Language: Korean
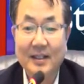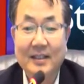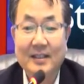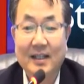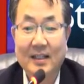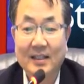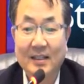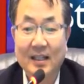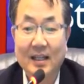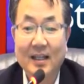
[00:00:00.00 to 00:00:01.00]

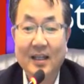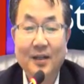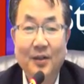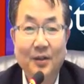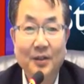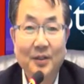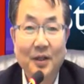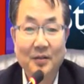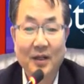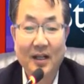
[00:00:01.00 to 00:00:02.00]
자신의
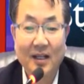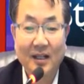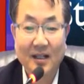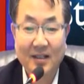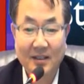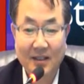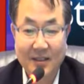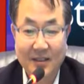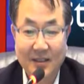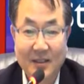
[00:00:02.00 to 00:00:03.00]
건강과
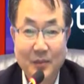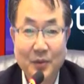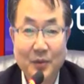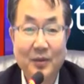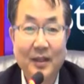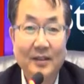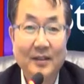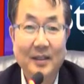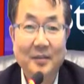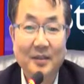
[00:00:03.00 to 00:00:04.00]
자신의 스포츠와
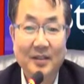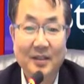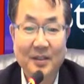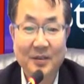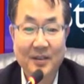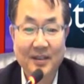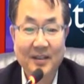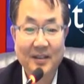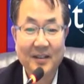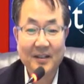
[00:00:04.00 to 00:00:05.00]
엔터테인먼트를 키우는
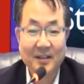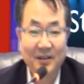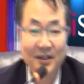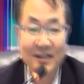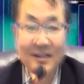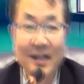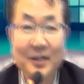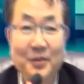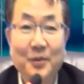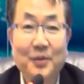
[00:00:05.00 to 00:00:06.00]
그러한
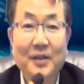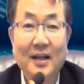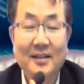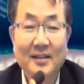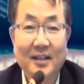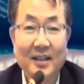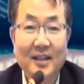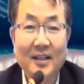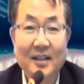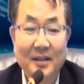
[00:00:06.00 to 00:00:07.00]
자유로운
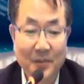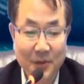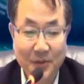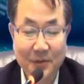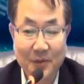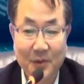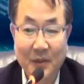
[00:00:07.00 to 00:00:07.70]
학생의 모습으로